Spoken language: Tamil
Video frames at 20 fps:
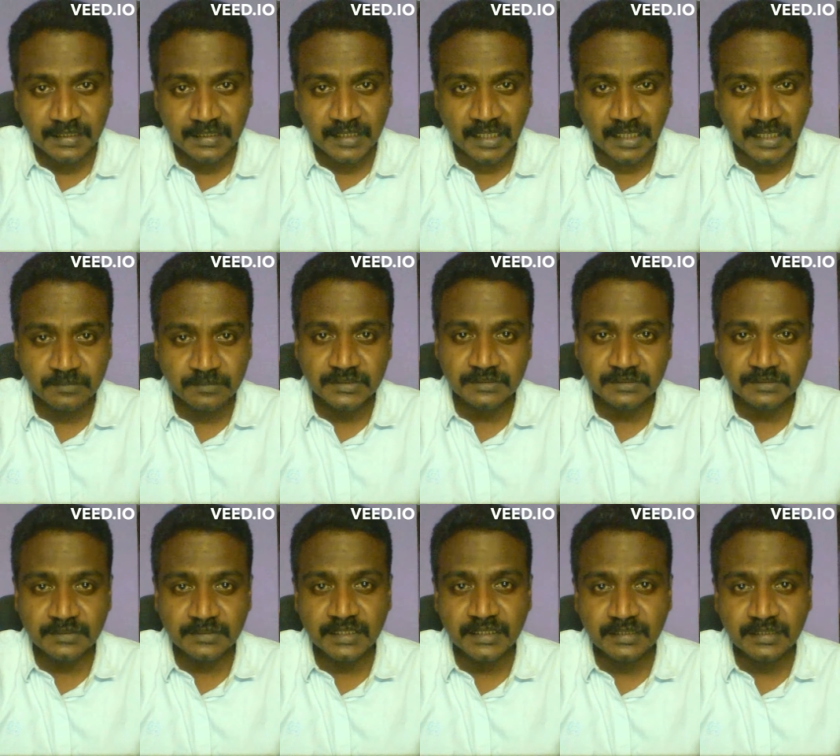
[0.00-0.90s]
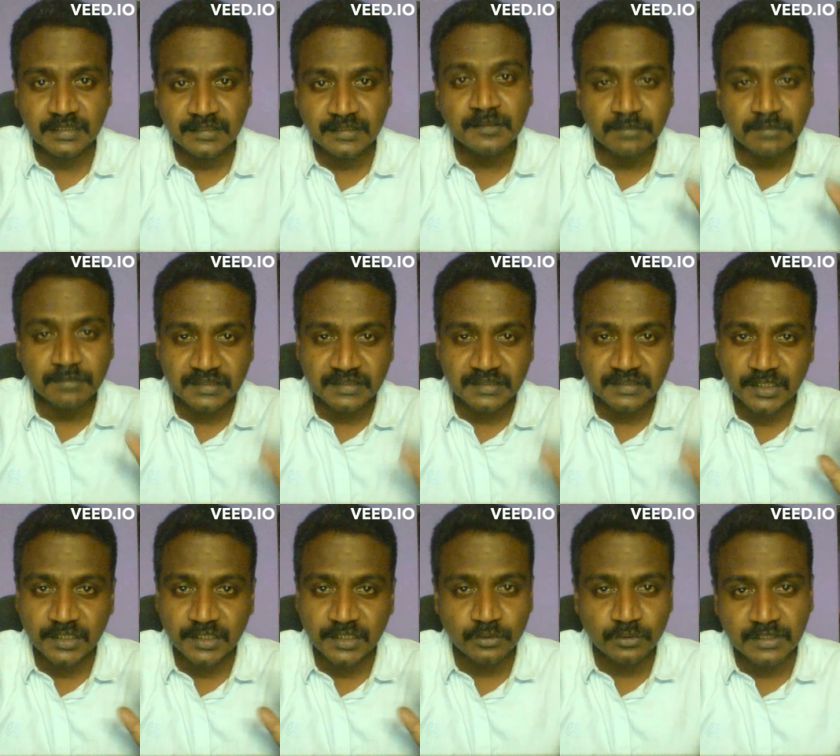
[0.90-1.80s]
நாம் தமிழர்
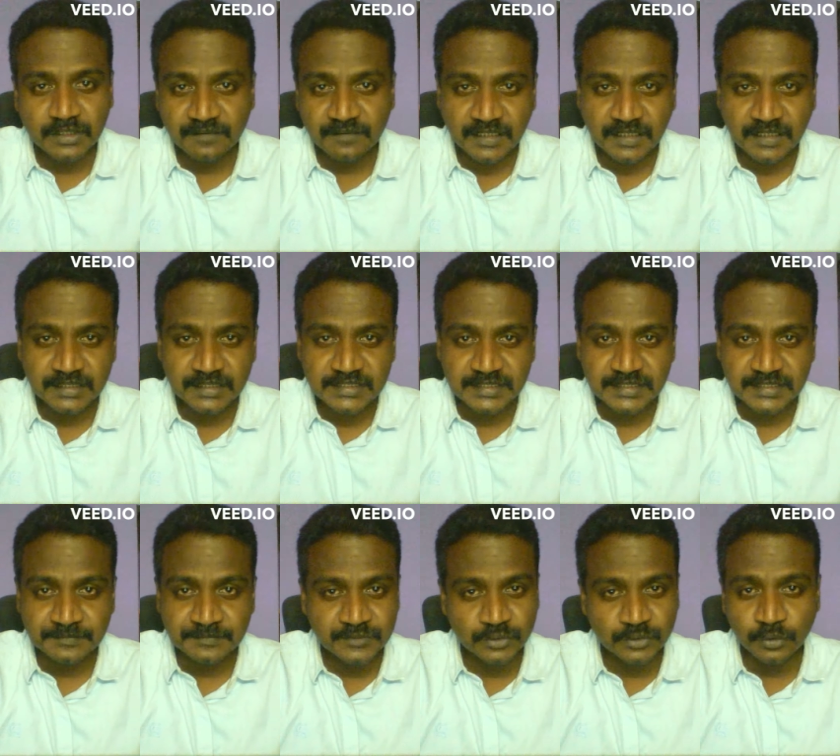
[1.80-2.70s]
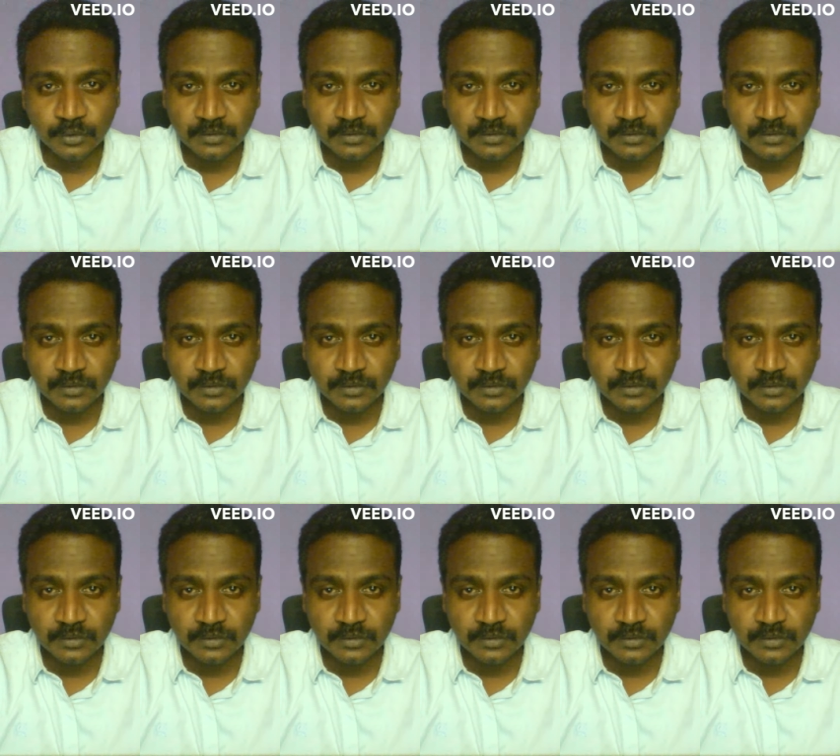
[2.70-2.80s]
பத்தாயிரம் ஓட்டு தான் வாங்குச்சு ஸோ